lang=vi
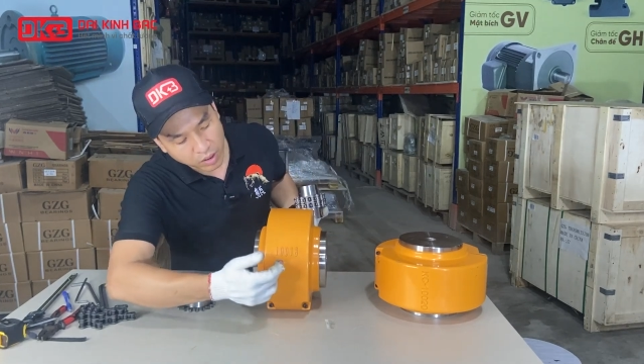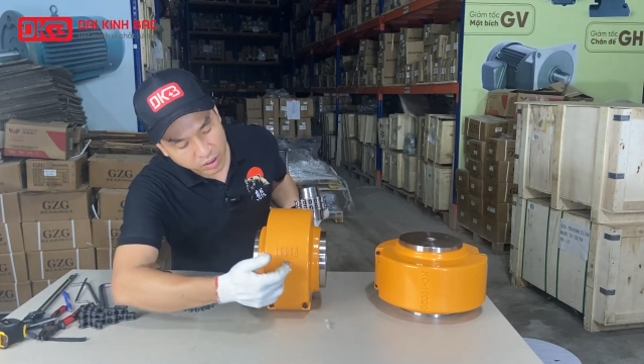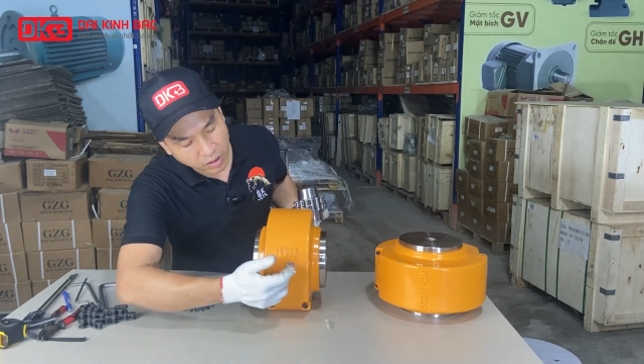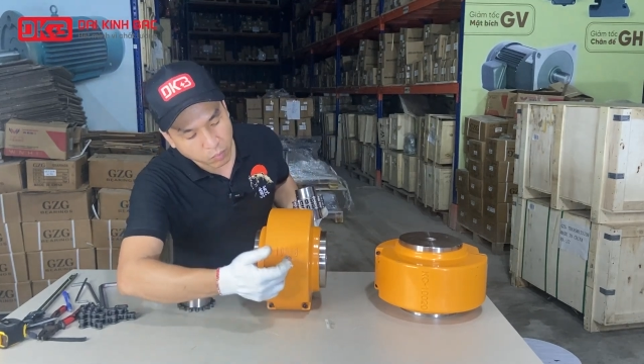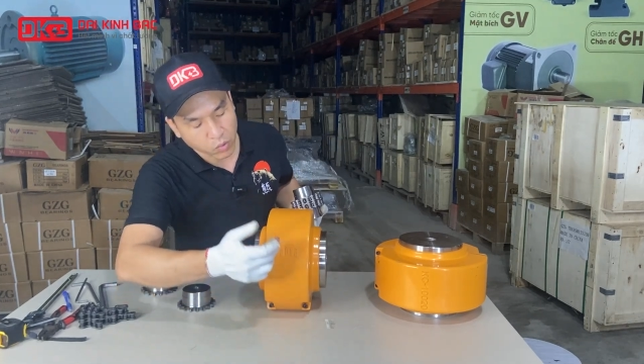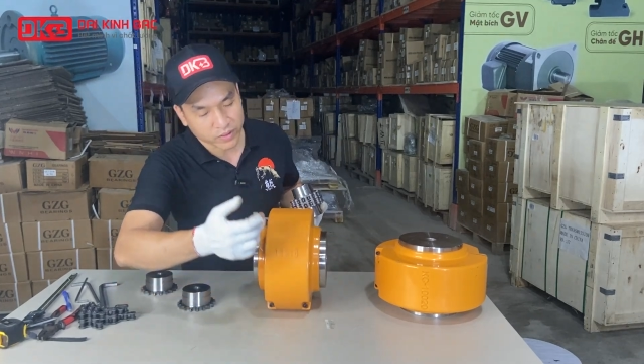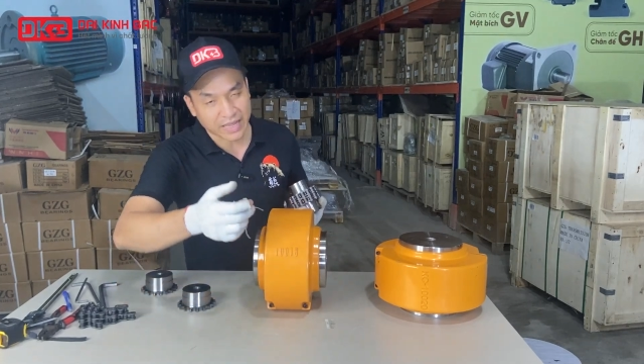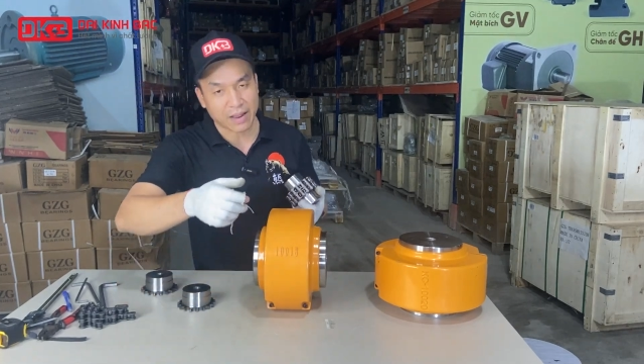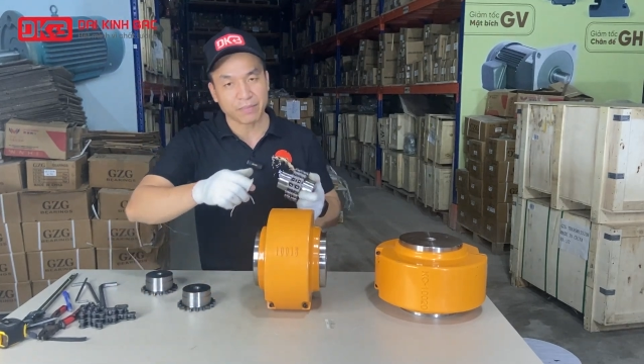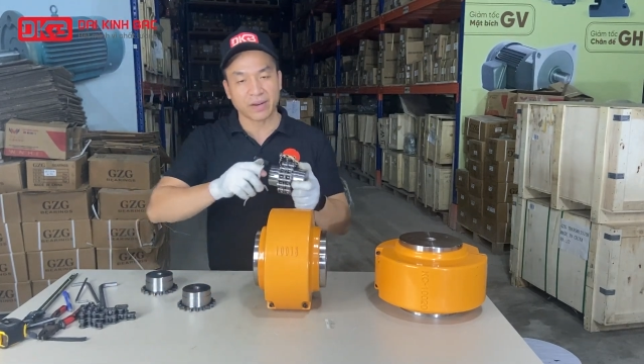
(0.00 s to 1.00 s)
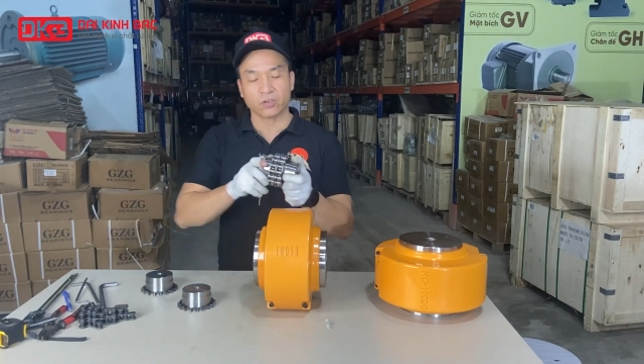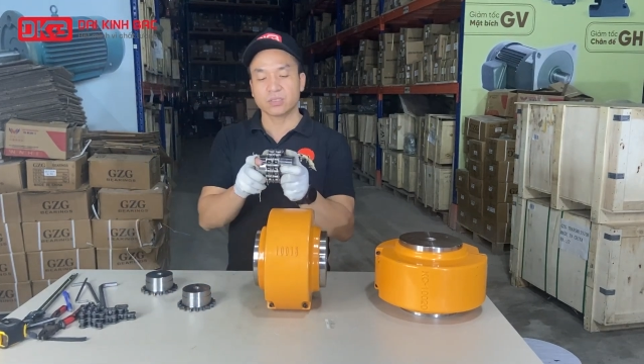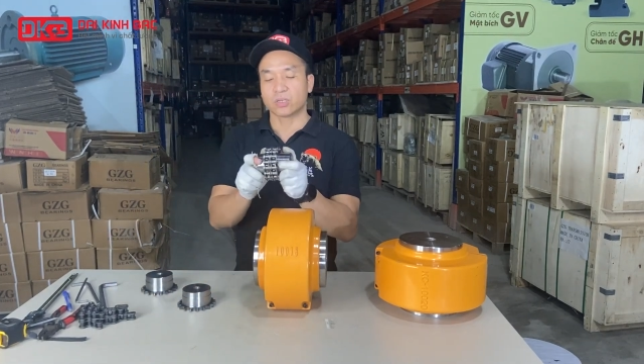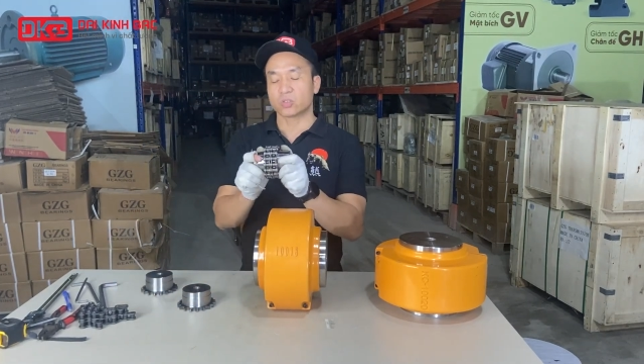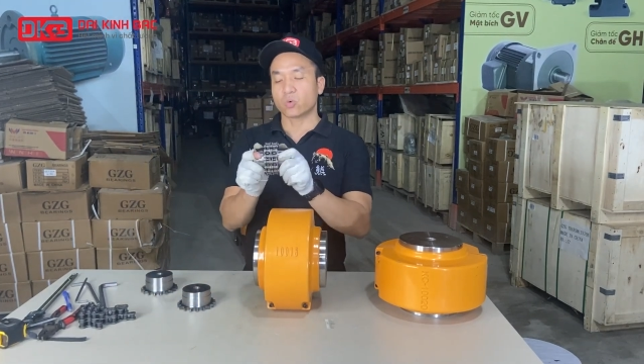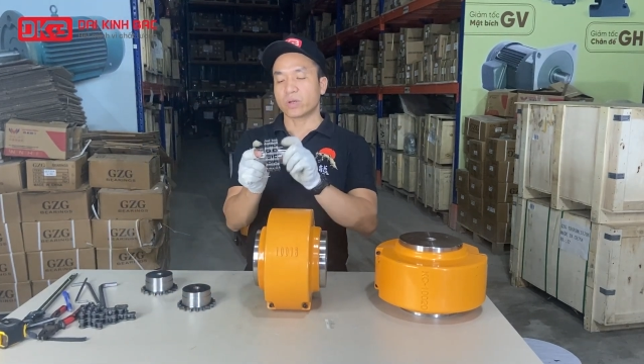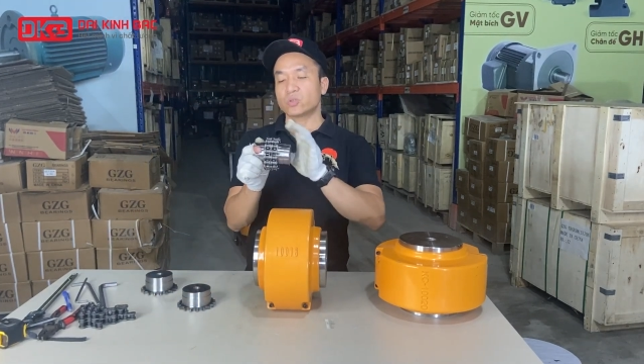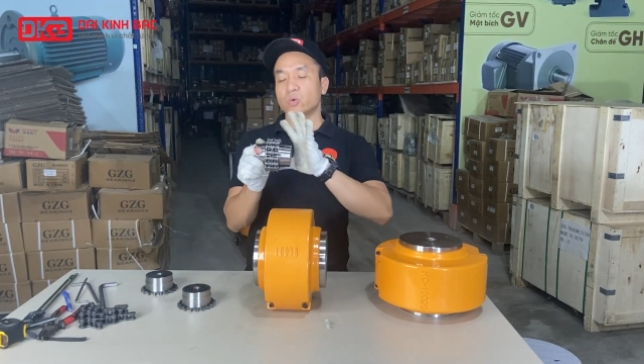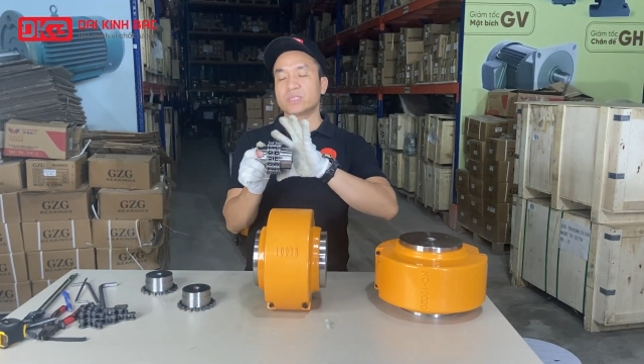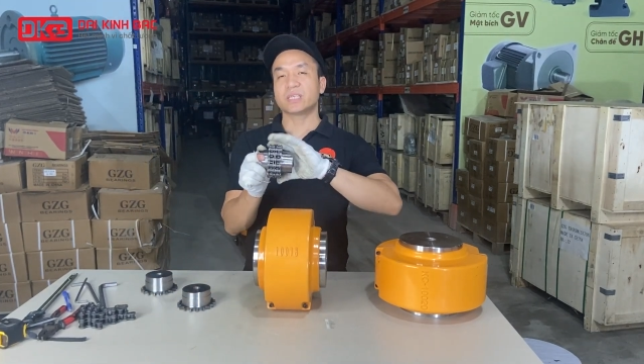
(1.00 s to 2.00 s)
không một tám này nó sử dụng cái
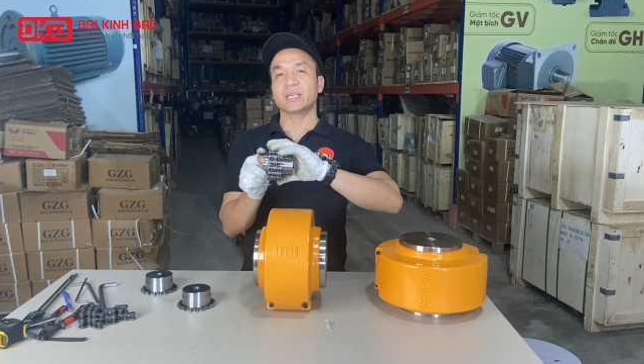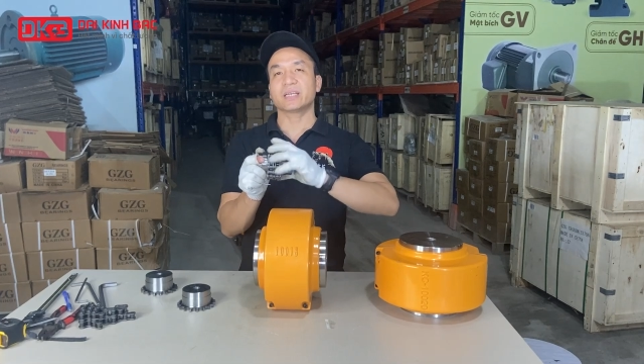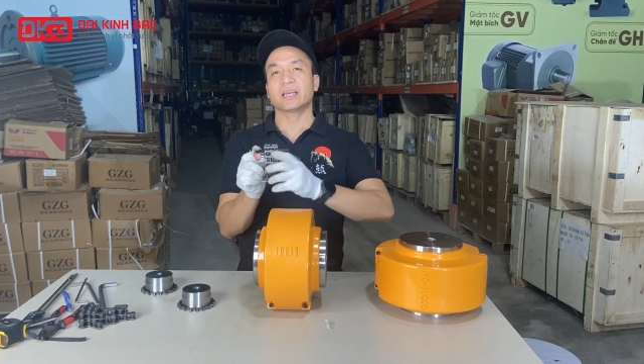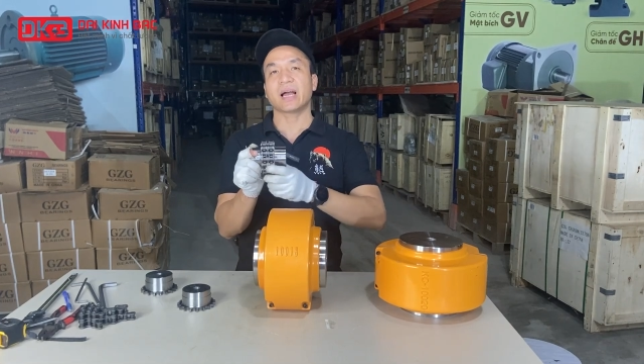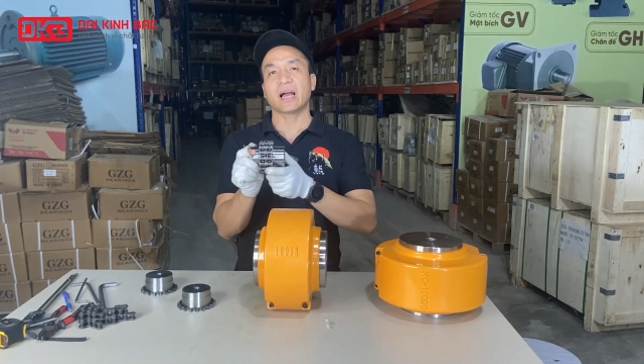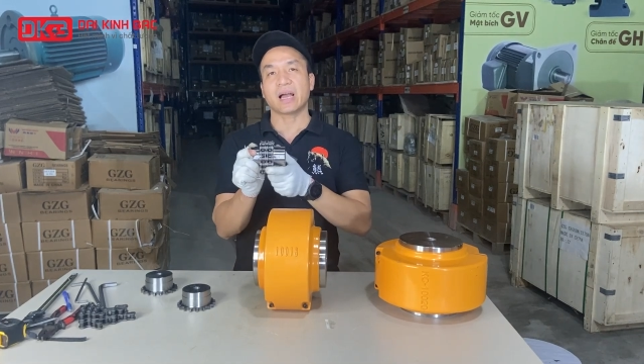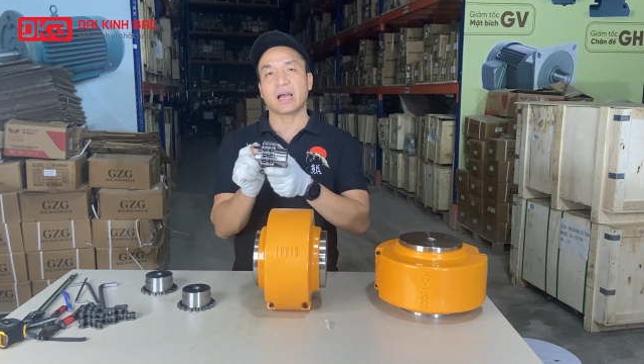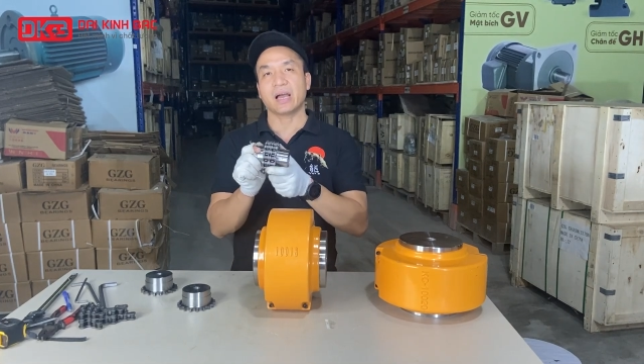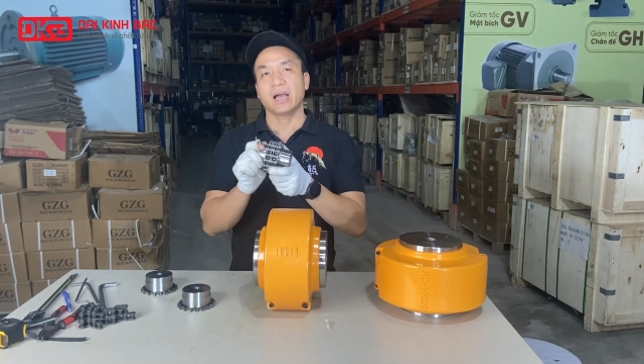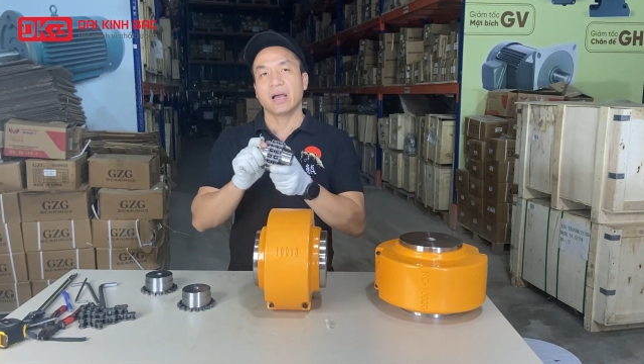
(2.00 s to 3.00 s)
chuỗi xích là